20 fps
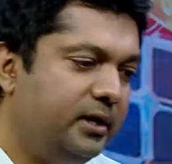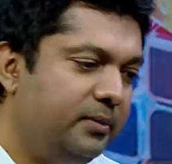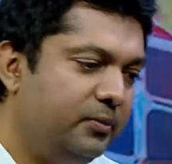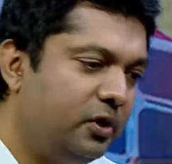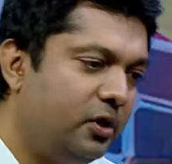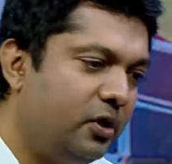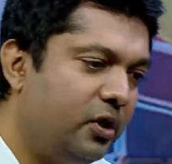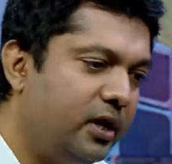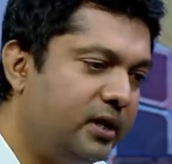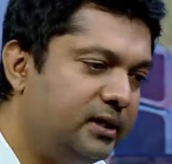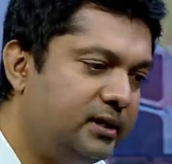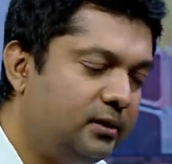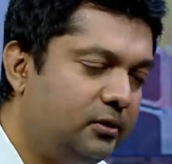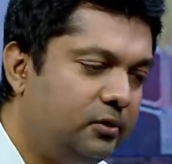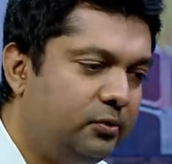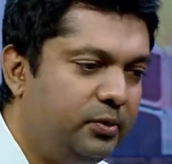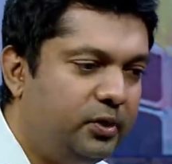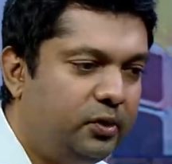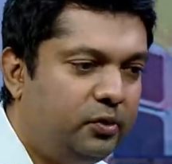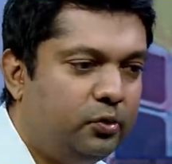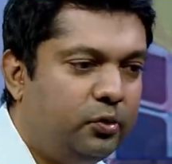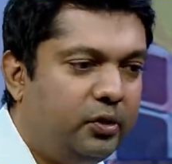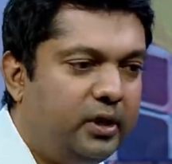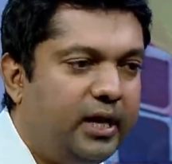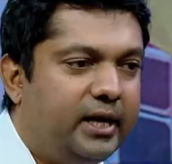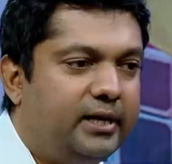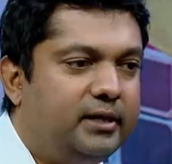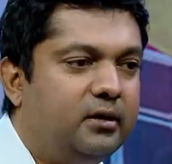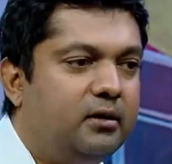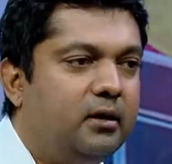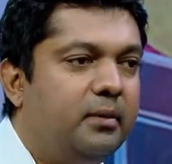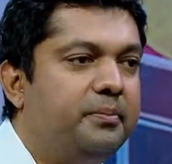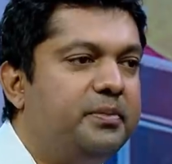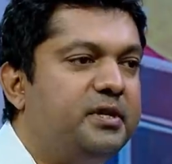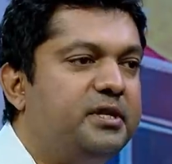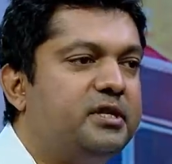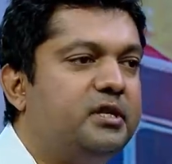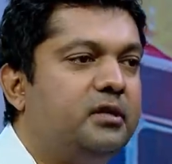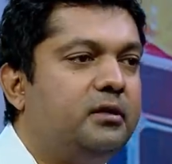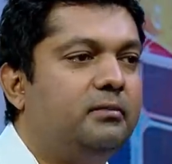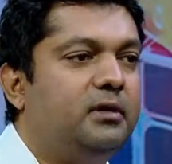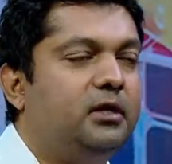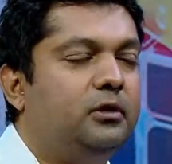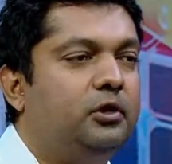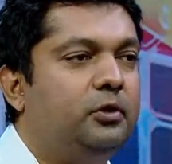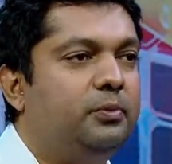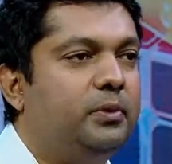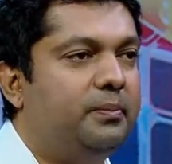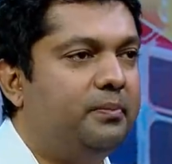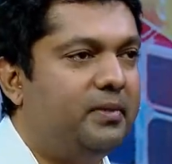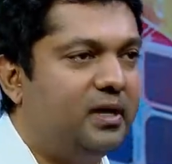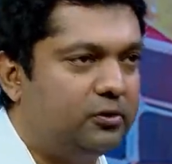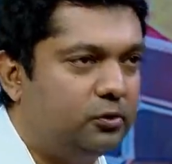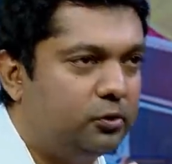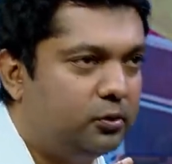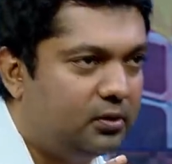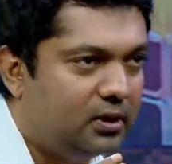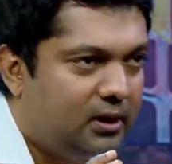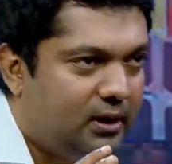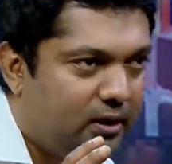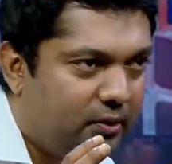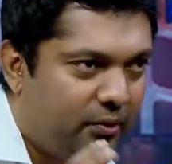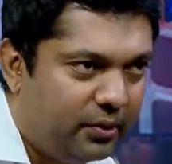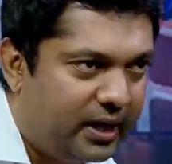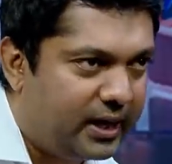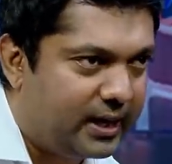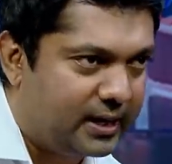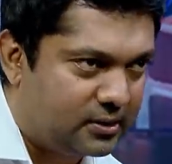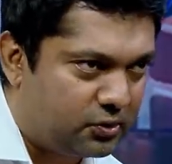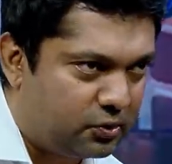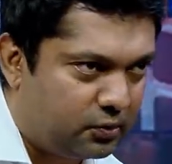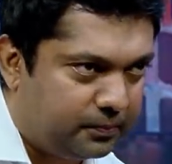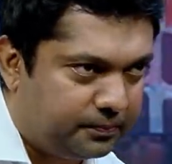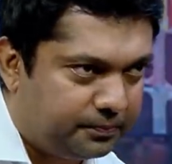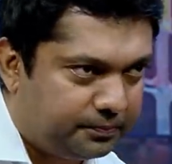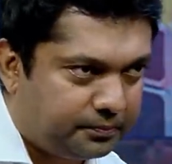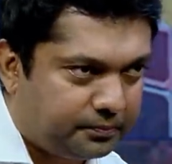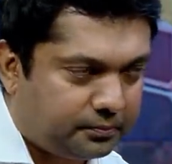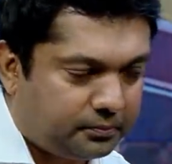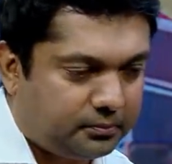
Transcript: কি মনে হয় যে তুমি তো একটি কম্পিটিশনের মাধ্যমে মাসুদ রানা হয়ে গেছো জি